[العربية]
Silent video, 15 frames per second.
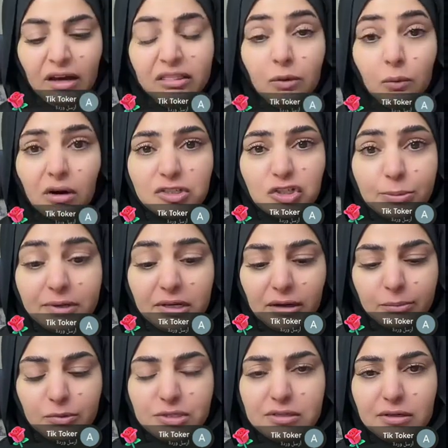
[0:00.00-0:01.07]
هذا واجب
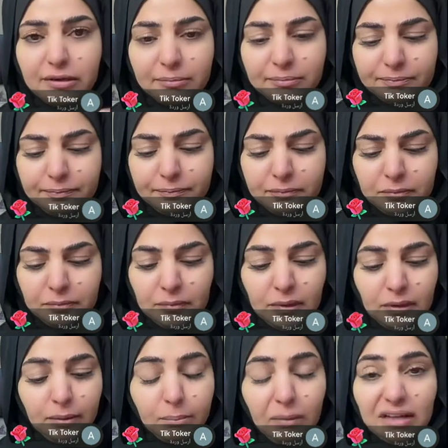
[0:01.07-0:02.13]
كمسلم
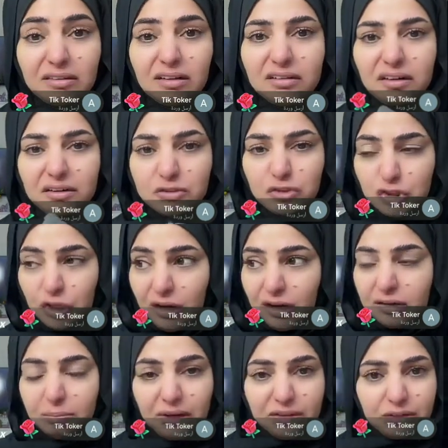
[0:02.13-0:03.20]
ما تقدر
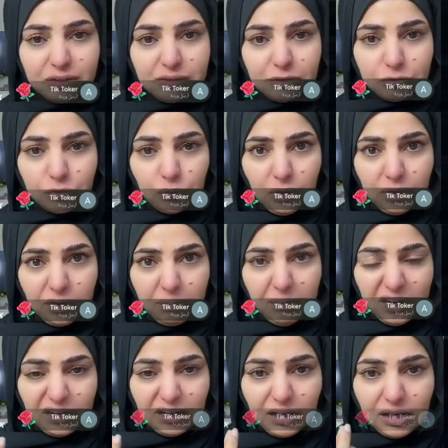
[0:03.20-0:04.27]
تجاهد ما تقدر تروح
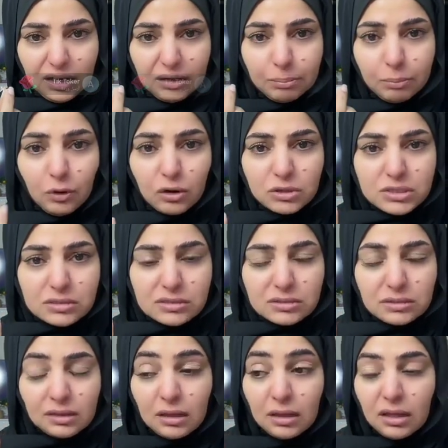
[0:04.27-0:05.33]
لهم على الأقل
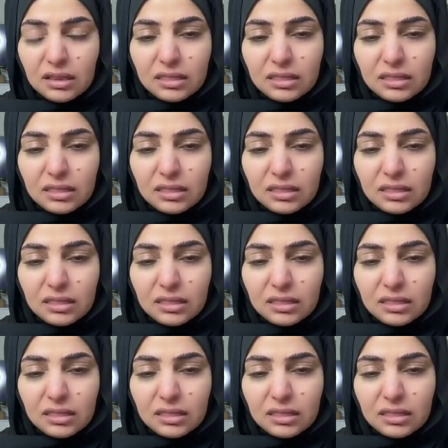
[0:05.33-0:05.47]
بوست